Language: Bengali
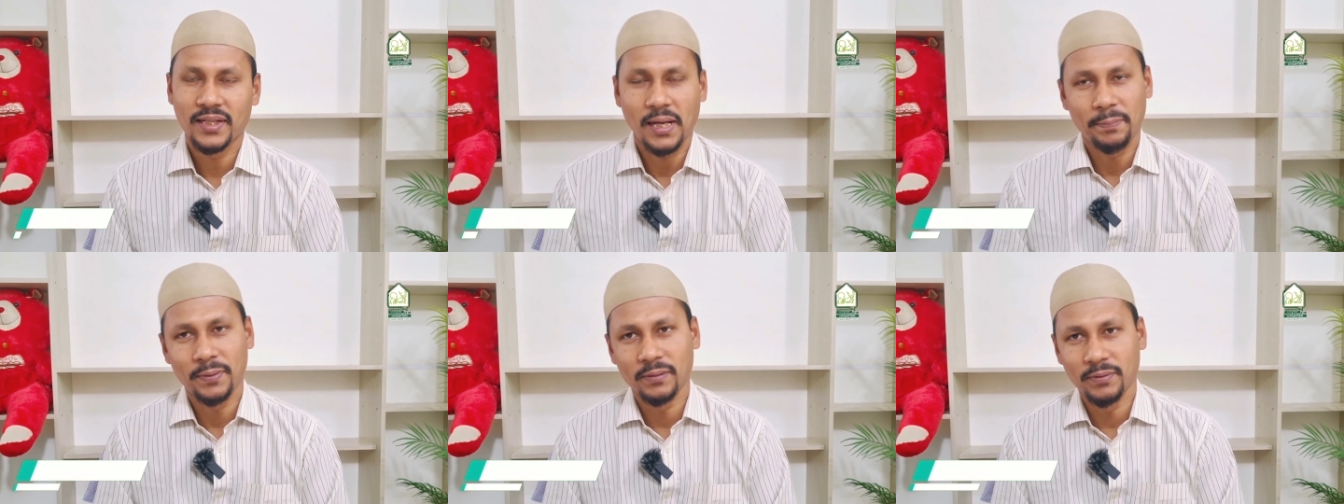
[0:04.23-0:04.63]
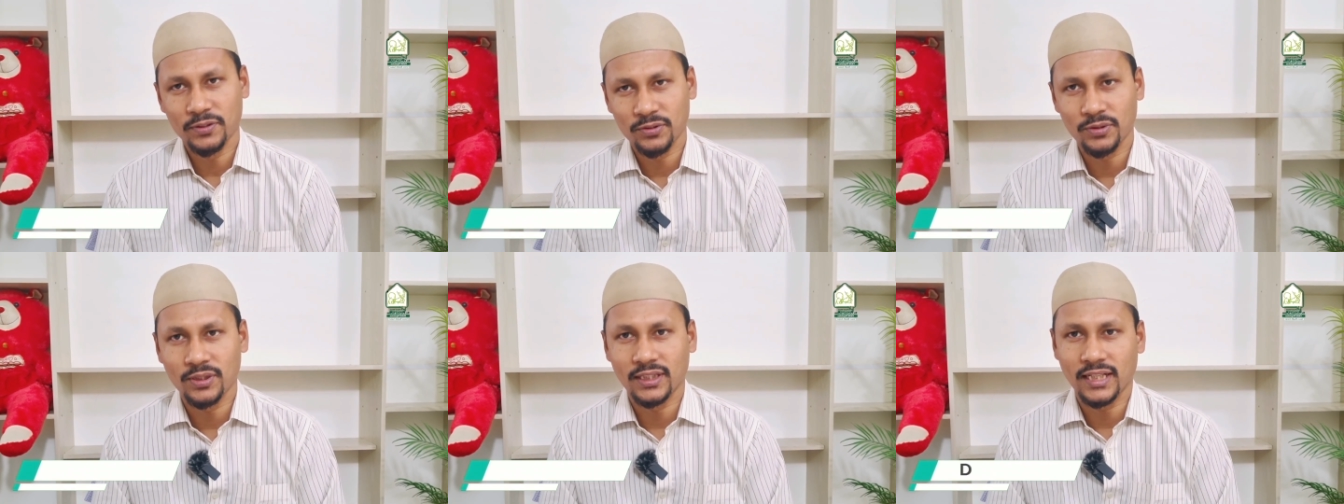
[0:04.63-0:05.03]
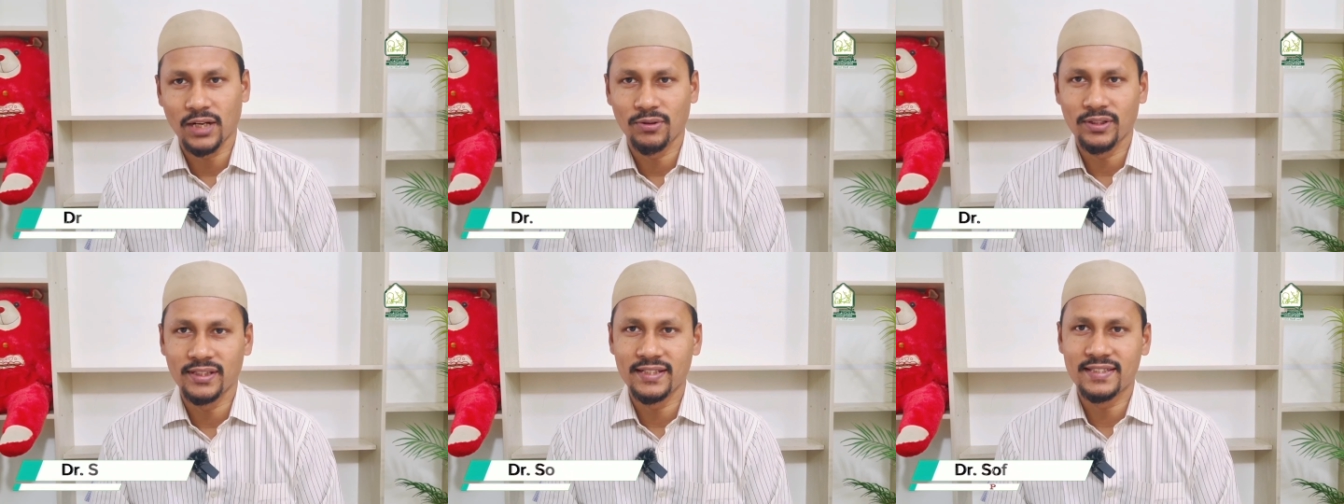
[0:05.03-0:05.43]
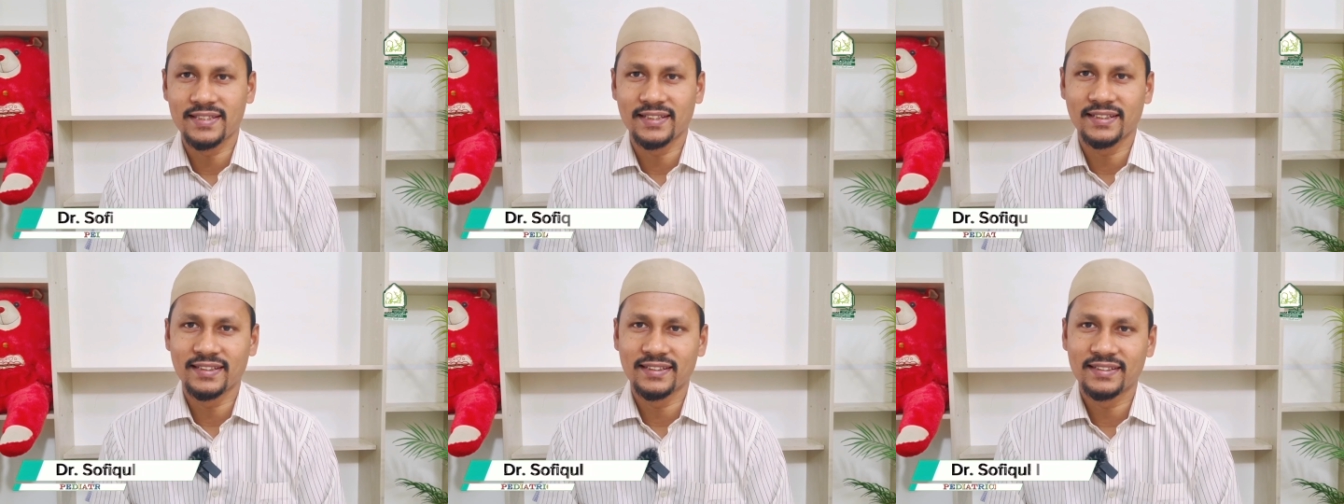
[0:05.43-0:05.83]
আপনার ব্যস্ততার কারণে
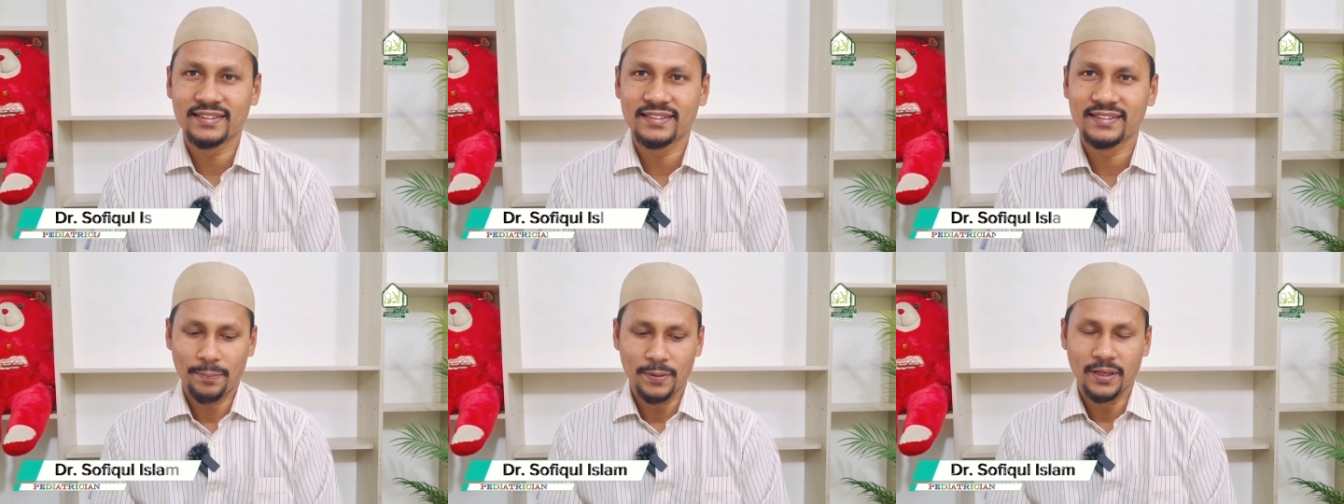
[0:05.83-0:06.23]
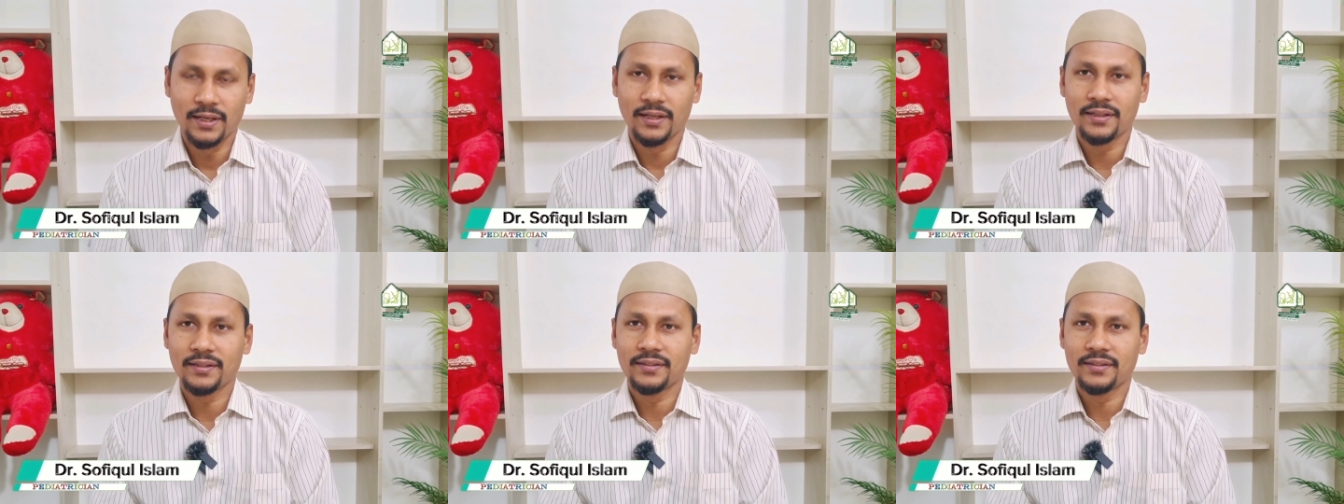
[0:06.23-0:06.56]
দিচ্ছেন আপনার